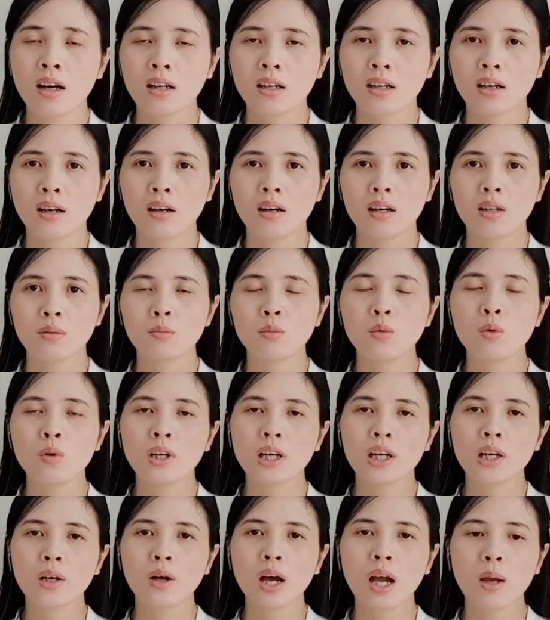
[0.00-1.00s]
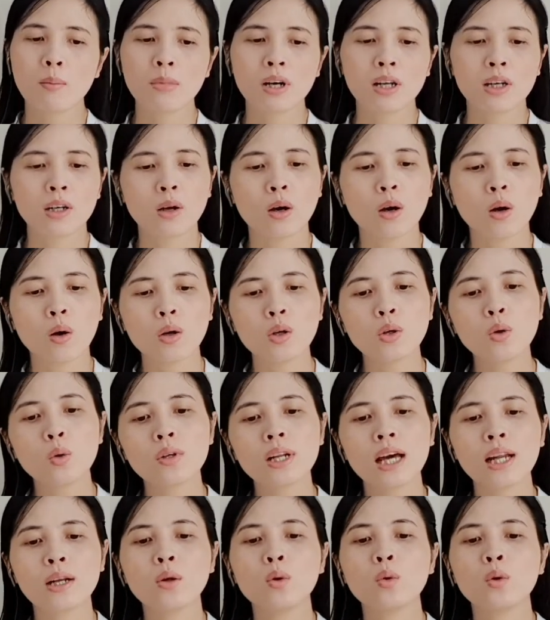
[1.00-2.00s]
còn mua cái loại mà nó có độ
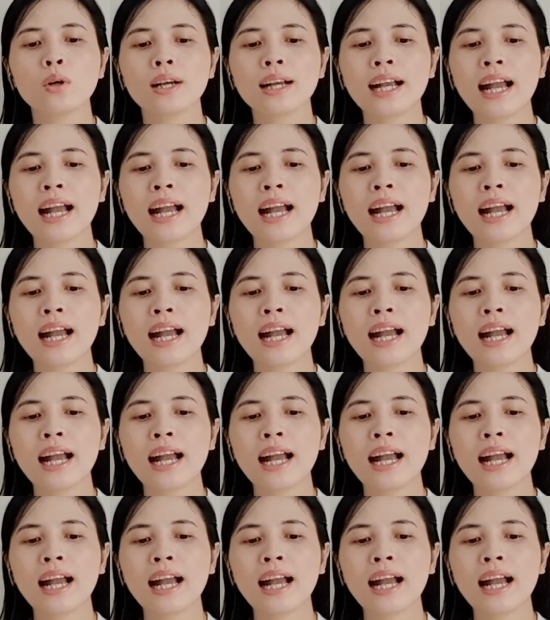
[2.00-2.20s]
đàn hồi